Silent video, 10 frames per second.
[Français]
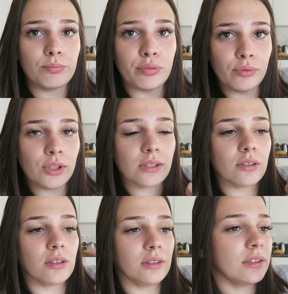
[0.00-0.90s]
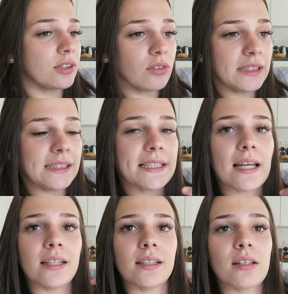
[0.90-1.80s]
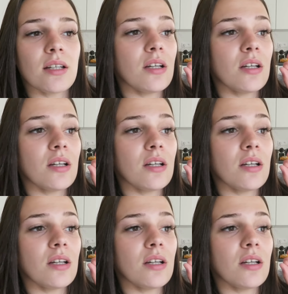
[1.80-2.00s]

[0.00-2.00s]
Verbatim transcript: pouce sans dislike,